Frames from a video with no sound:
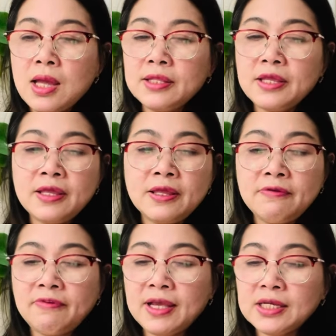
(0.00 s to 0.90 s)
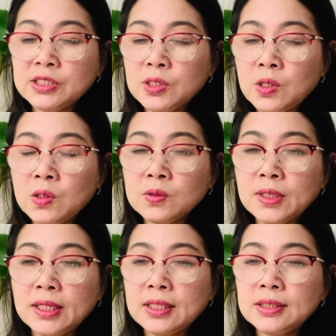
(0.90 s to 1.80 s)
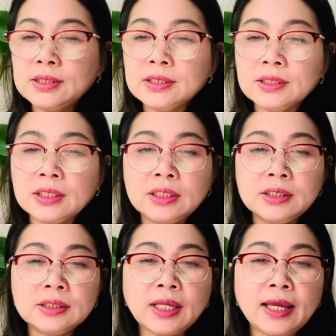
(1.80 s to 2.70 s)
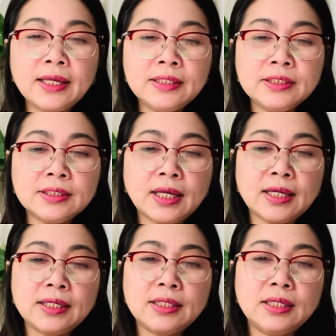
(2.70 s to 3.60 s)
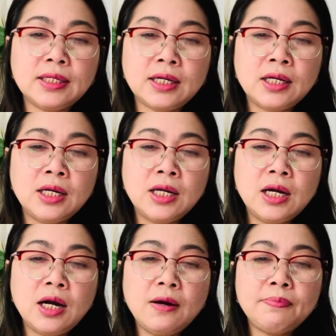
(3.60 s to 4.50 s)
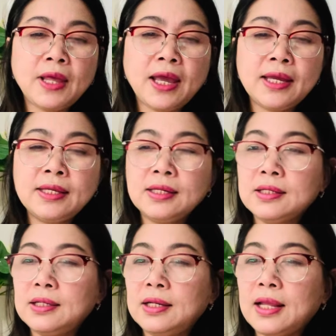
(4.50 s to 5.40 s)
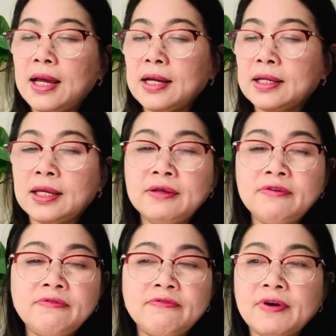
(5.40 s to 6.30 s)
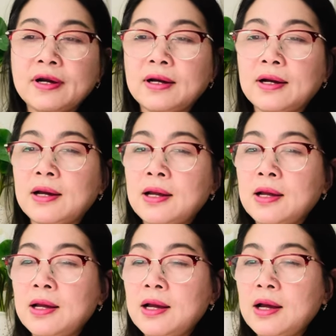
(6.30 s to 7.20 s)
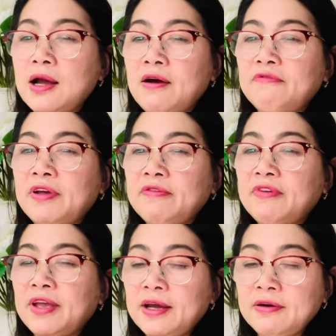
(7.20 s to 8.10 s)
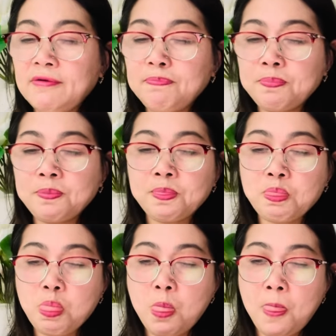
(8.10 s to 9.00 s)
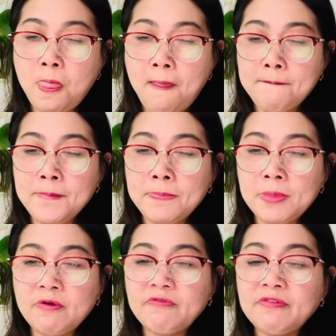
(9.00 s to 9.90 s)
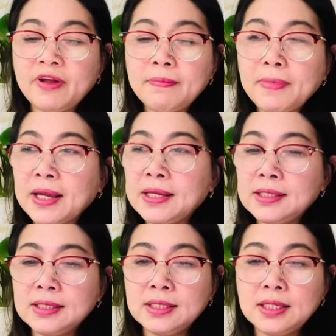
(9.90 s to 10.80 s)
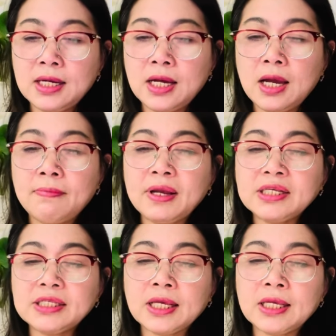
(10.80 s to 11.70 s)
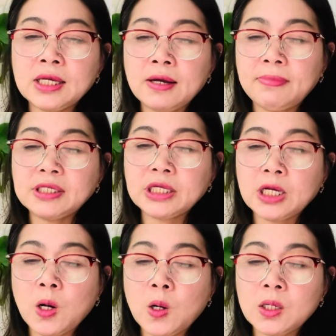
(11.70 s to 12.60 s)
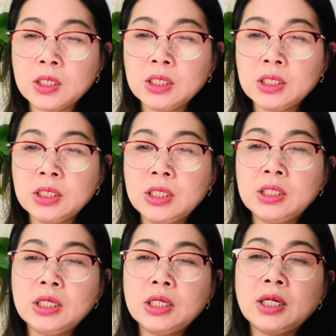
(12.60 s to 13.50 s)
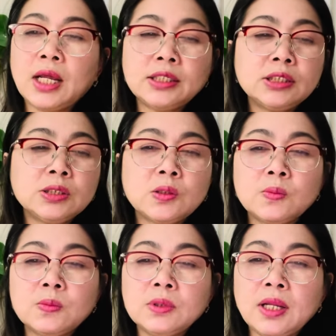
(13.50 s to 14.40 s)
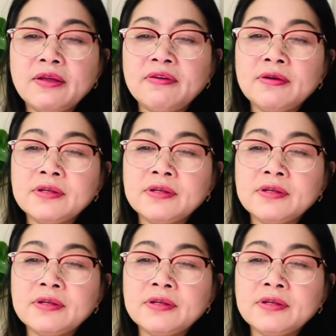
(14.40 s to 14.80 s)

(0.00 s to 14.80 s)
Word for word: thì vé show thì Hương Hương thấy trên này thì hôm nay là cái phần uh, về vé um, về vé mây uh, mây Sài mây Sài Gòn thì hồi nãy Hương cũng lấy